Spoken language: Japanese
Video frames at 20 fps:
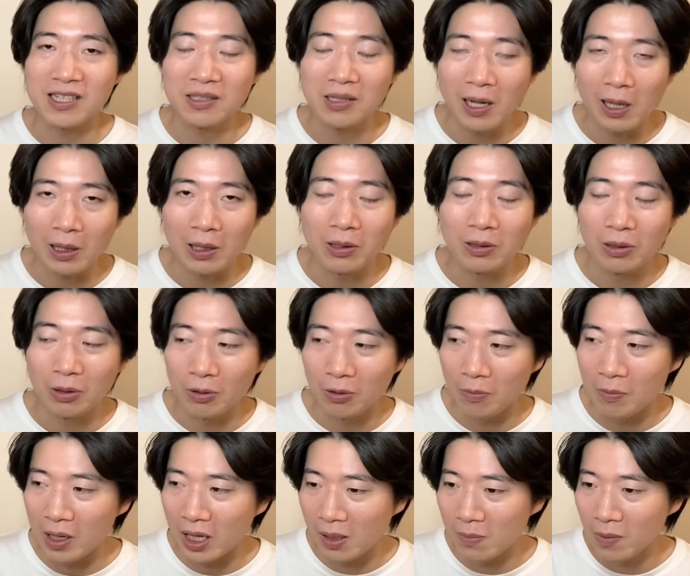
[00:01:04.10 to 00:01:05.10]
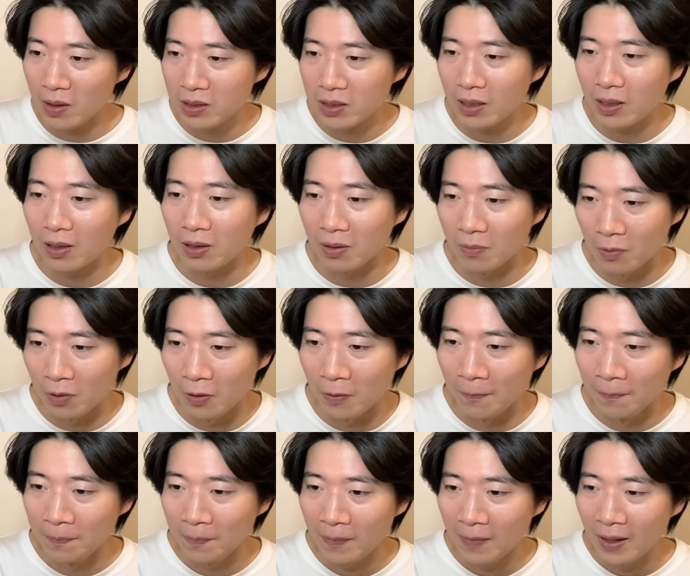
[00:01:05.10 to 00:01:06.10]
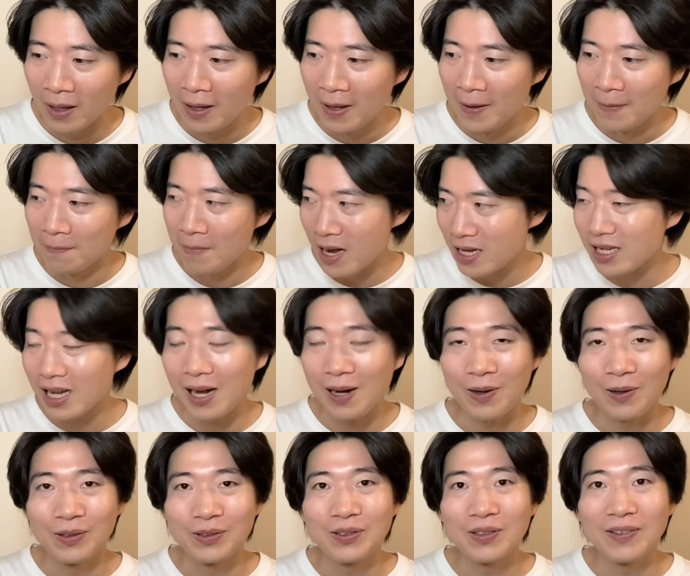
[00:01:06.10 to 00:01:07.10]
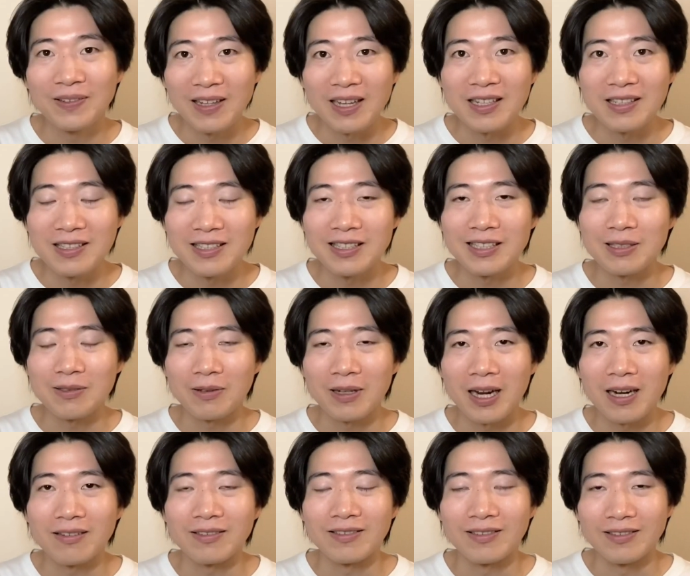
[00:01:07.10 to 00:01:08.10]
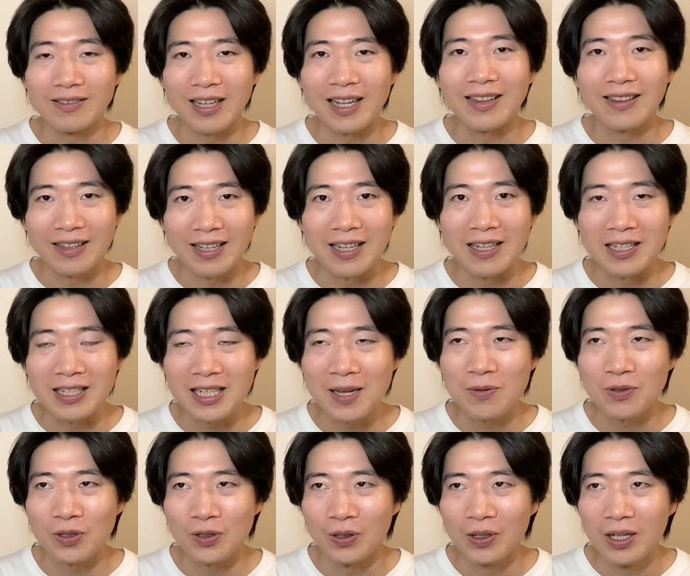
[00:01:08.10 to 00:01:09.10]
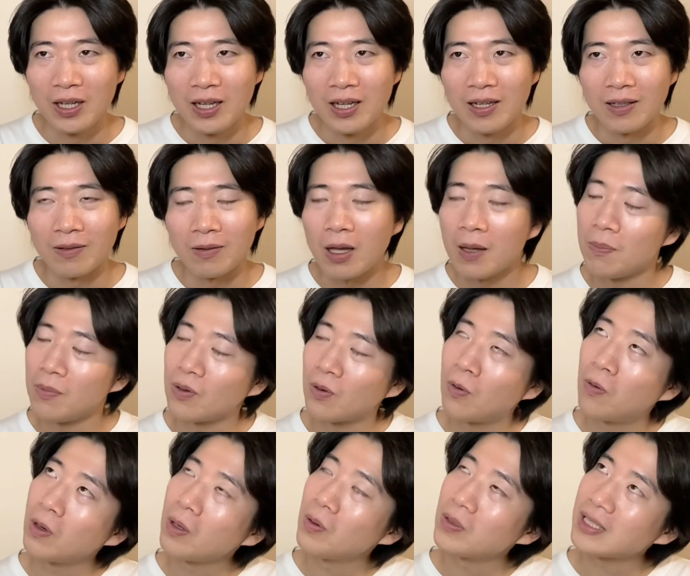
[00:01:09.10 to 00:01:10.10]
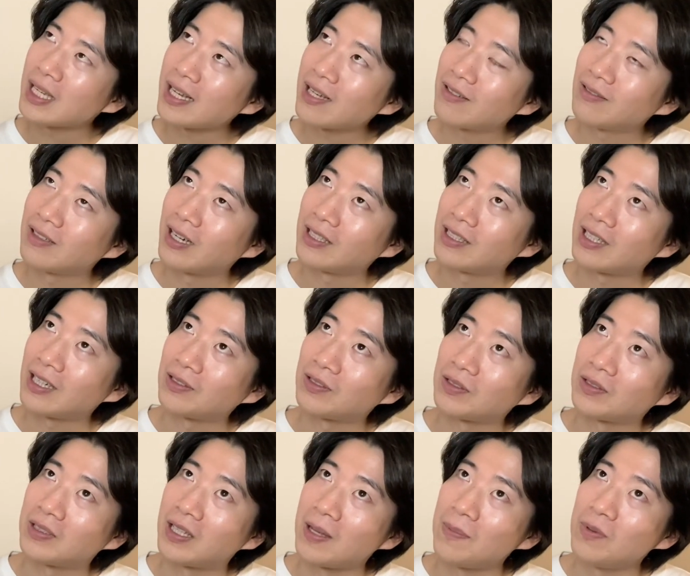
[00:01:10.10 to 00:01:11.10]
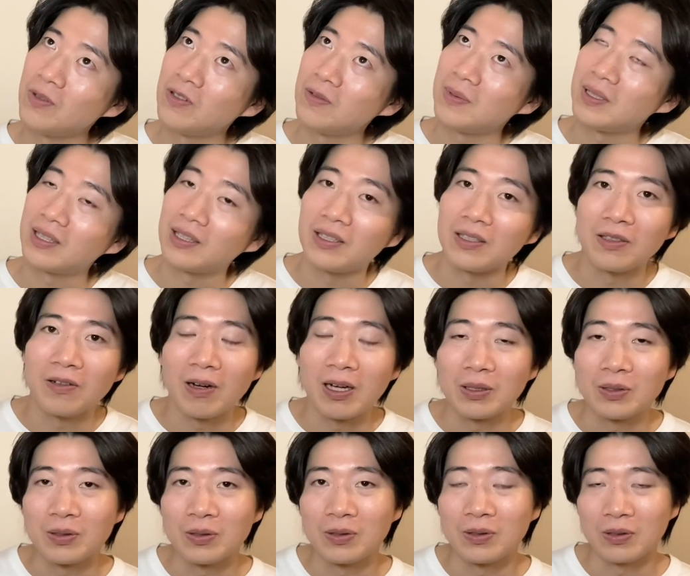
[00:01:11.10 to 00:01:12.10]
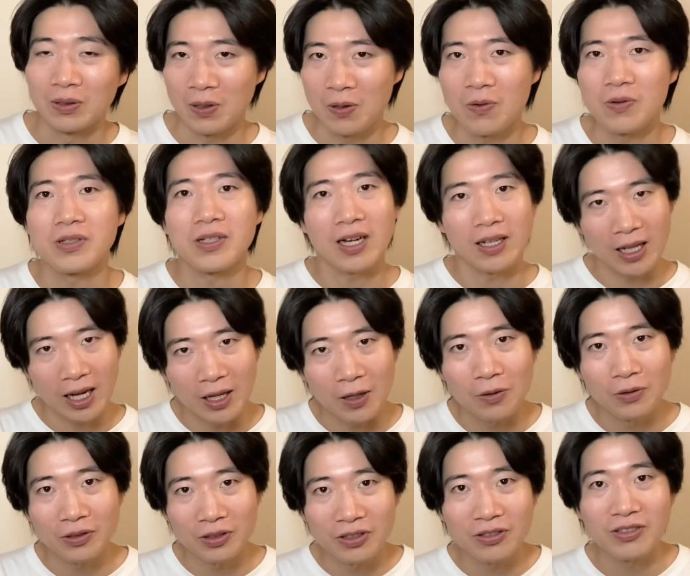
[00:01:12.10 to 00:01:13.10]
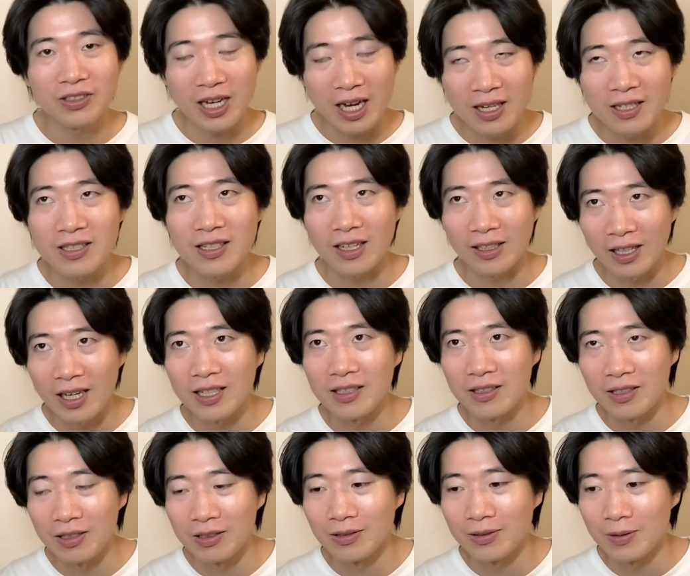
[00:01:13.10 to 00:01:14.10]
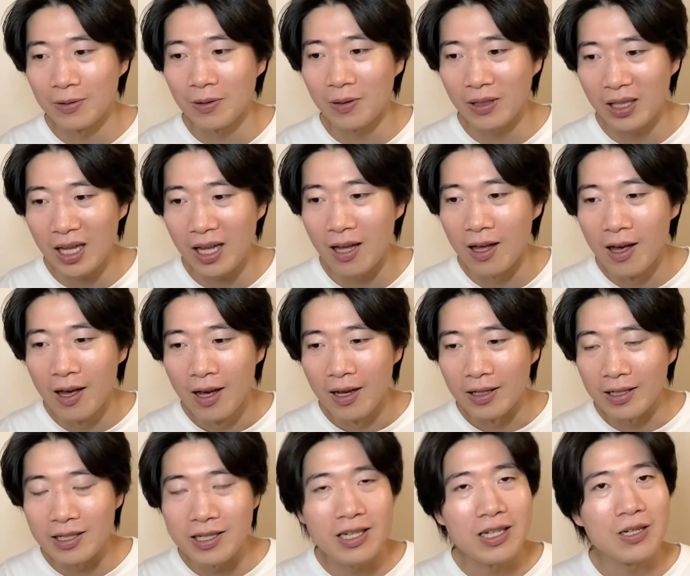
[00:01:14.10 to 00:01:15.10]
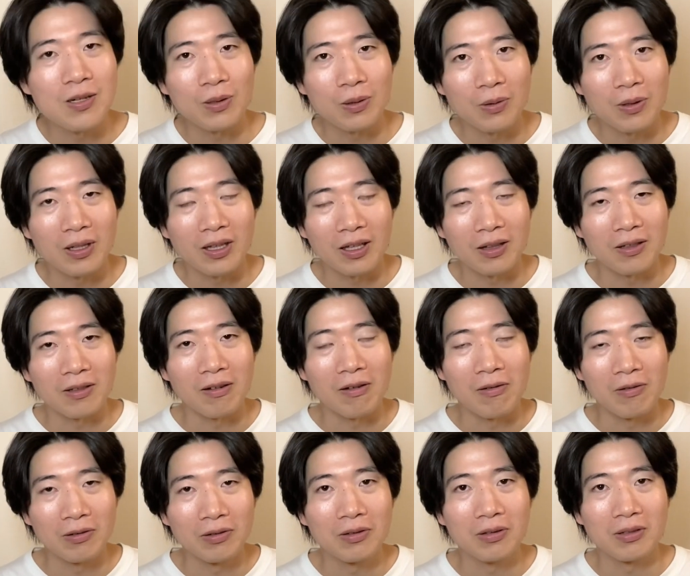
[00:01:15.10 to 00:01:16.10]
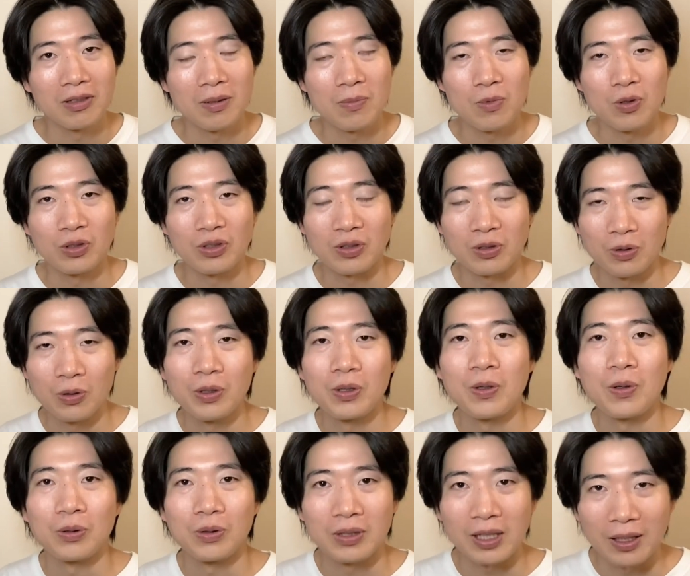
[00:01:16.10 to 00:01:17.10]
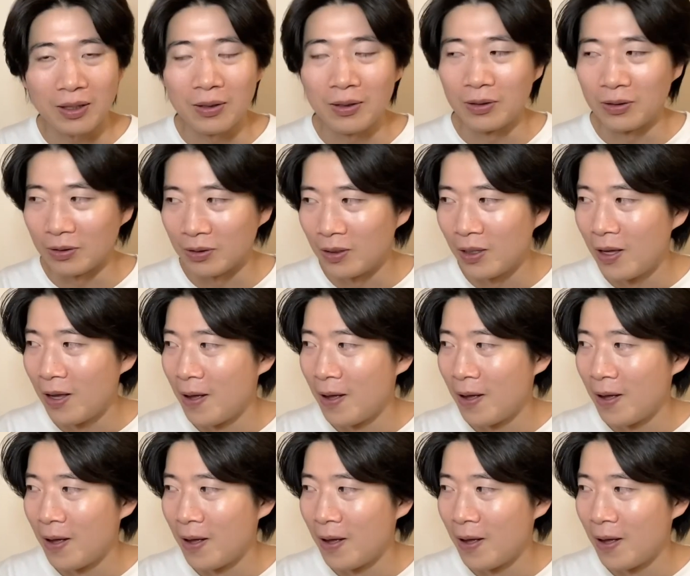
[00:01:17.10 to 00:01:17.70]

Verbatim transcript: したりっていうところもありましたけれども、まさか本当にね、1位取れるなんて、しかもその、で、これ尾崎くんが言ってたのそのデビュー日っていうのは、その、今日しかない、この瞬間しかないっていうところで、1位を取れたっていうのは本当にもうすごいことだという、